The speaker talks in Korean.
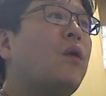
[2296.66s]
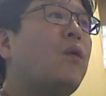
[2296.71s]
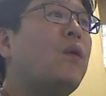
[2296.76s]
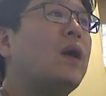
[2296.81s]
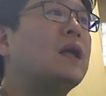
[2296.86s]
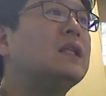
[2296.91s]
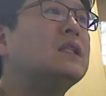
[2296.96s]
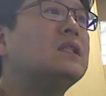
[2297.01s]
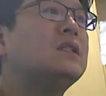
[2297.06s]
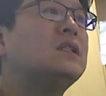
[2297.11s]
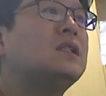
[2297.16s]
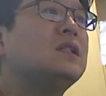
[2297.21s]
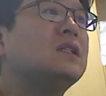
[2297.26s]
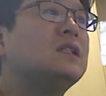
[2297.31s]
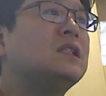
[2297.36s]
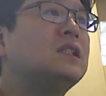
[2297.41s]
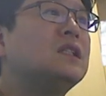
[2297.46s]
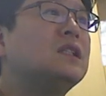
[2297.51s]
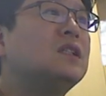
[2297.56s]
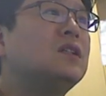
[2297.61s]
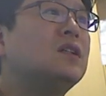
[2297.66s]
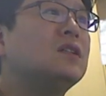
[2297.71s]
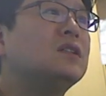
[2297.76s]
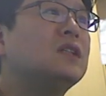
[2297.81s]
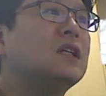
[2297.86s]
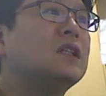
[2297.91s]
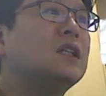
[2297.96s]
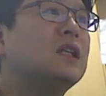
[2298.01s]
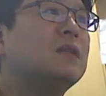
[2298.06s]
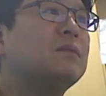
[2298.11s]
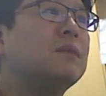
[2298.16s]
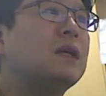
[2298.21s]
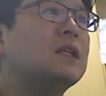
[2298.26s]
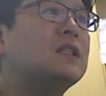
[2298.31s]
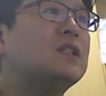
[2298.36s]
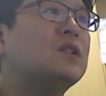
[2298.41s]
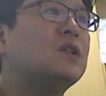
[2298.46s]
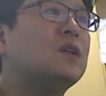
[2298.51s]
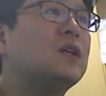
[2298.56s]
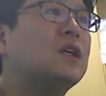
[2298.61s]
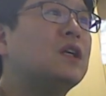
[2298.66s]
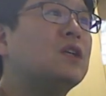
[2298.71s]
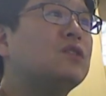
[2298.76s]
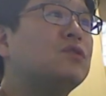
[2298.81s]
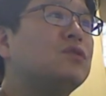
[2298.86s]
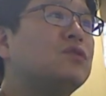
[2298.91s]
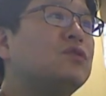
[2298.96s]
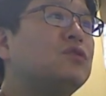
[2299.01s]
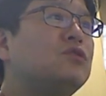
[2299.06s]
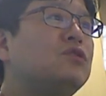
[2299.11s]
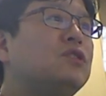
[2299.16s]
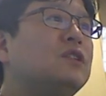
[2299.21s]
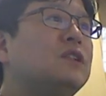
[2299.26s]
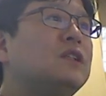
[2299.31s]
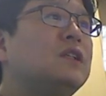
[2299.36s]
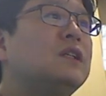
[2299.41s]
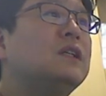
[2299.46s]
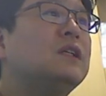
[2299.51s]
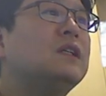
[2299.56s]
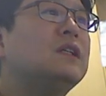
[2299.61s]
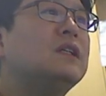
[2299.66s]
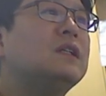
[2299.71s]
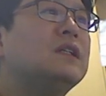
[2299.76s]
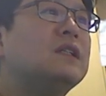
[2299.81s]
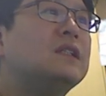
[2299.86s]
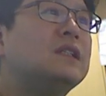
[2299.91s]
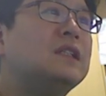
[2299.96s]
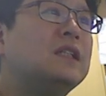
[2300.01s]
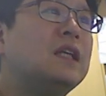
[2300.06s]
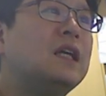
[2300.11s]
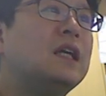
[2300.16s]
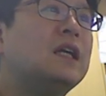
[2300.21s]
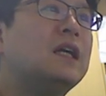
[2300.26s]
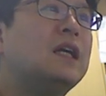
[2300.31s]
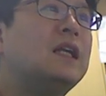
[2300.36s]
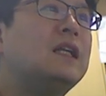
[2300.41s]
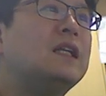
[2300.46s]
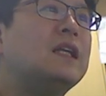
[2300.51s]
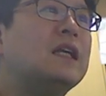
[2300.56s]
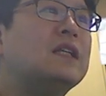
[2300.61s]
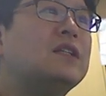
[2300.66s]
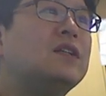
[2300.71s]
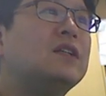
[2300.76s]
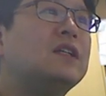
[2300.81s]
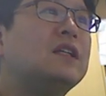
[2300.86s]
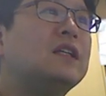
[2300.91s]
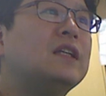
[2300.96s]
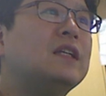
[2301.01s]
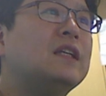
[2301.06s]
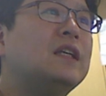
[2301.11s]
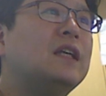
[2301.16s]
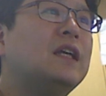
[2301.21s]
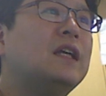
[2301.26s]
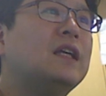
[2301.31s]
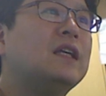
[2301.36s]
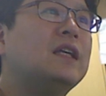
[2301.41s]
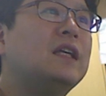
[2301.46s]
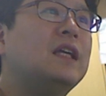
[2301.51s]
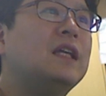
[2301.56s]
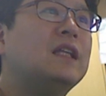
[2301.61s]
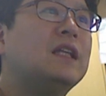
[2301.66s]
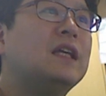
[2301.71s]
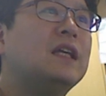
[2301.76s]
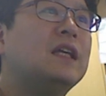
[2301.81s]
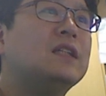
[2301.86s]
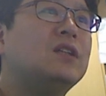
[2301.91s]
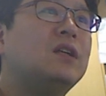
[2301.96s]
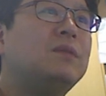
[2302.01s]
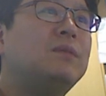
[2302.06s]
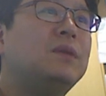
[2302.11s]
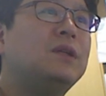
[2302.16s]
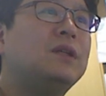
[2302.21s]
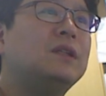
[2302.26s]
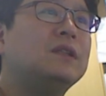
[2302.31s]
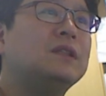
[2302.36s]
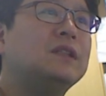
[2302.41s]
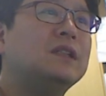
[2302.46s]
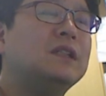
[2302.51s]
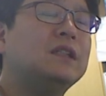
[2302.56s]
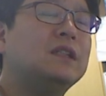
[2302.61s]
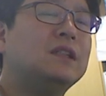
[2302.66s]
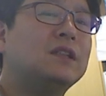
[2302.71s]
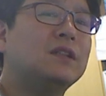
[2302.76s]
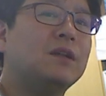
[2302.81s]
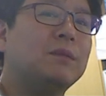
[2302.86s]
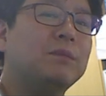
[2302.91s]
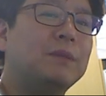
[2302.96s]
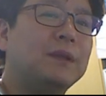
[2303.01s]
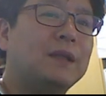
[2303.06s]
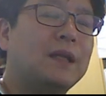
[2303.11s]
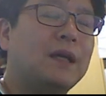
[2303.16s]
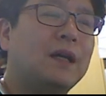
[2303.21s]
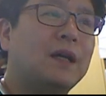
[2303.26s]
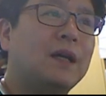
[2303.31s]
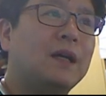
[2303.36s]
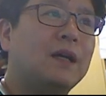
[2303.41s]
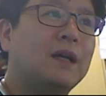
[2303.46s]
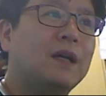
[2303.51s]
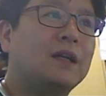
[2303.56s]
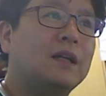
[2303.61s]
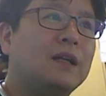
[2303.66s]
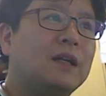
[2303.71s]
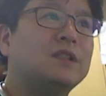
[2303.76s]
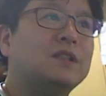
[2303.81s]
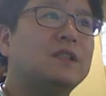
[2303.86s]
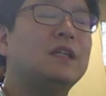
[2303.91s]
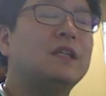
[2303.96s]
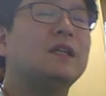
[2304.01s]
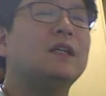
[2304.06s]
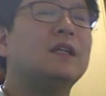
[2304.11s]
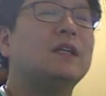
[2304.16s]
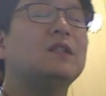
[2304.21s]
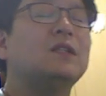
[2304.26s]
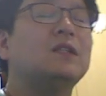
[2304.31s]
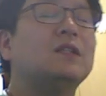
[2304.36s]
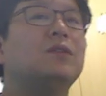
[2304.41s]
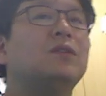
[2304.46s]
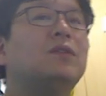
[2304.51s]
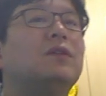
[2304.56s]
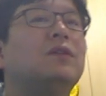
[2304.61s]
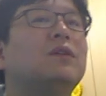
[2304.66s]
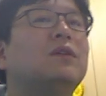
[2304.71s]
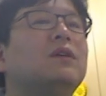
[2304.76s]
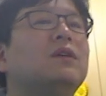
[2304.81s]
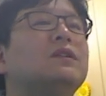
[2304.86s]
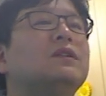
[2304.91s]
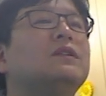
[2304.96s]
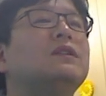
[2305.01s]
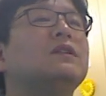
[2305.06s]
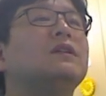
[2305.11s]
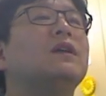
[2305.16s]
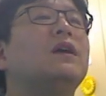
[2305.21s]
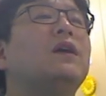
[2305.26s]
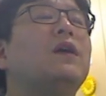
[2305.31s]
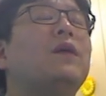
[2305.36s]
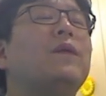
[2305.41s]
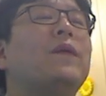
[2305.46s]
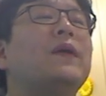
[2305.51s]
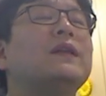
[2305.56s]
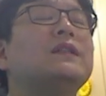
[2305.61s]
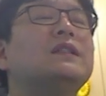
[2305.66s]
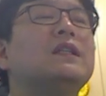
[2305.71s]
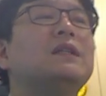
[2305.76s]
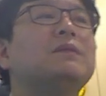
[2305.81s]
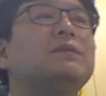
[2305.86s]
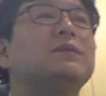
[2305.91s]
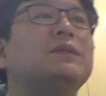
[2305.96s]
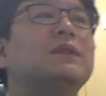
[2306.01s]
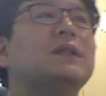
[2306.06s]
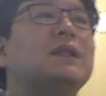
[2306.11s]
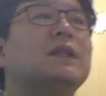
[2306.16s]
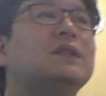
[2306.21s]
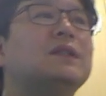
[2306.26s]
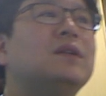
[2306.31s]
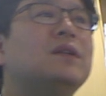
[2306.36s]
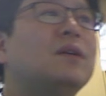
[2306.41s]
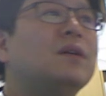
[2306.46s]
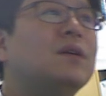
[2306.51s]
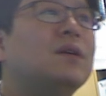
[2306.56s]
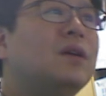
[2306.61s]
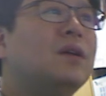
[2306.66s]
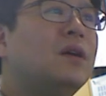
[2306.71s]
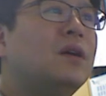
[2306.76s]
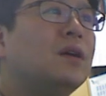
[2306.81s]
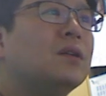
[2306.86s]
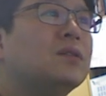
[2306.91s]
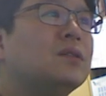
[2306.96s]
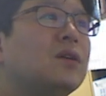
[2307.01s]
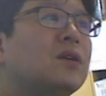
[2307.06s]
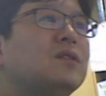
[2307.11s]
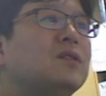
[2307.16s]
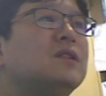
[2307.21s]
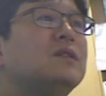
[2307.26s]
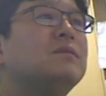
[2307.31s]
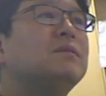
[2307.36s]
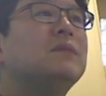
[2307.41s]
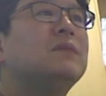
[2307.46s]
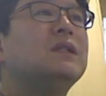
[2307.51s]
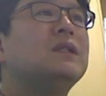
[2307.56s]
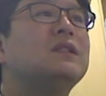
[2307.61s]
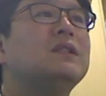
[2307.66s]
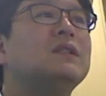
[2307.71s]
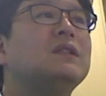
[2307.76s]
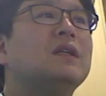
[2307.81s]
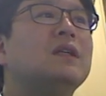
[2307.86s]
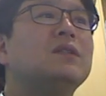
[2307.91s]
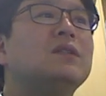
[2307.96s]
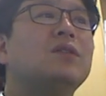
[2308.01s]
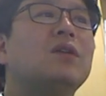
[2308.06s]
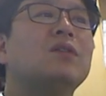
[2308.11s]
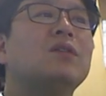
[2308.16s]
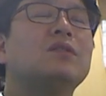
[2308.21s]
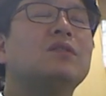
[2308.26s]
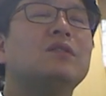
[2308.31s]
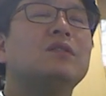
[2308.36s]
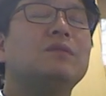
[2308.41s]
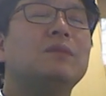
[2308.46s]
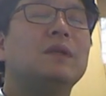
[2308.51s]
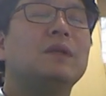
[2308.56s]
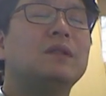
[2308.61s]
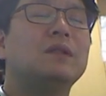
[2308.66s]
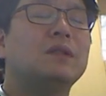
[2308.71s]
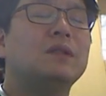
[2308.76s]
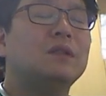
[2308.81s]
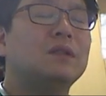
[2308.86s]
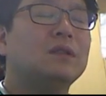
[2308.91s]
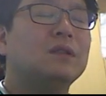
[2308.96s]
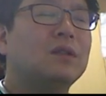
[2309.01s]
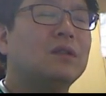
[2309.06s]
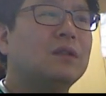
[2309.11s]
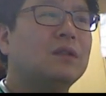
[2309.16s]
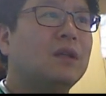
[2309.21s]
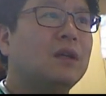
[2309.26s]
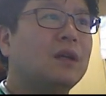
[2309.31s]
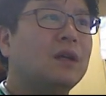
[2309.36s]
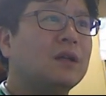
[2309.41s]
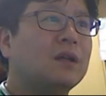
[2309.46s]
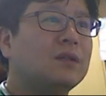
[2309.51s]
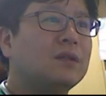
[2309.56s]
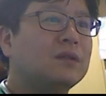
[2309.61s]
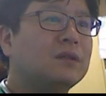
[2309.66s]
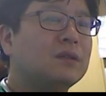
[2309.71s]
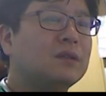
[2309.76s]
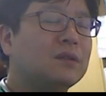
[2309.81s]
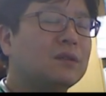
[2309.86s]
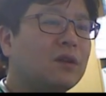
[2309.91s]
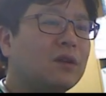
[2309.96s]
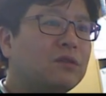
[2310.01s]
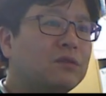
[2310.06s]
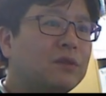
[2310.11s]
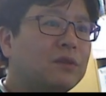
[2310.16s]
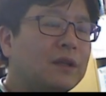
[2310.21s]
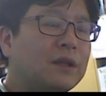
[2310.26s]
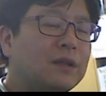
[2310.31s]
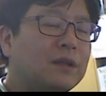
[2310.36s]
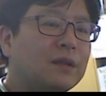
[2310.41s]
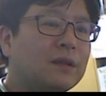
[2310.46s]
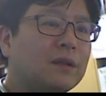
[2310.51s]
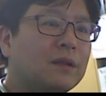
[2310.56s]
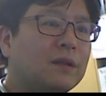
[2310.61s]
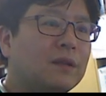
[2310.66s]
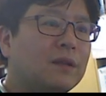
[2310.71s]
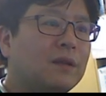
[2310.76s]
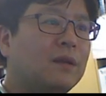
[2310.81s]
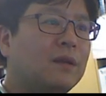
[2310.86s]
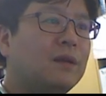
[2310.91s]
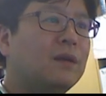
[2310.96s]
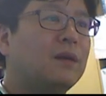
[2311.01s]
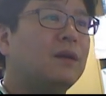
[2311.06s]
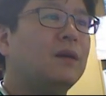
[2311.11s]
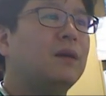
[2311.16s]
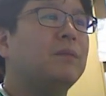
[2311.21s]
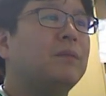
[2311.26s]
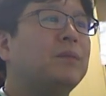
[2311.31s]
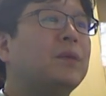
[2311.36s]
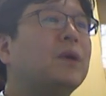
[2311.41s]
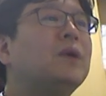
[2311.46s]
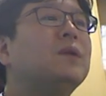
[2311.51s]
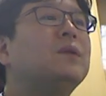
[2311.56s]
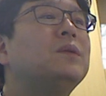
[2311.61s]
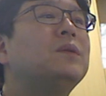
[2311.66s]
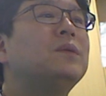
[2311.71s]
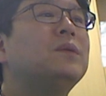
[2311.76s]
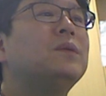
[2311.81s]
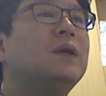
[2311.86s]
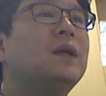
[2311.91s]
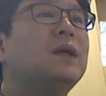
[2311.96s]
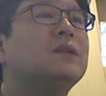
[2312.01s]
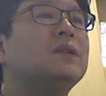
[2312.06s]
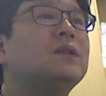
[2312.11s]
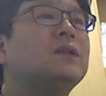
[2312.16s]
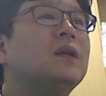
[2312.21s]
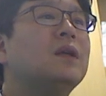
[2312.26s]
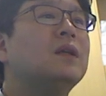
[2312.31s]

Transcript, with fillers: 환측 신경차단 마취의 수술을 시행할 예정이기에 이에 대한 설명을 드리는 겁니다, 라고 시작을 하죠. 즉, 환자분께서 전신 마취나 척추 마취를 선택하셨을 경우에는 별도의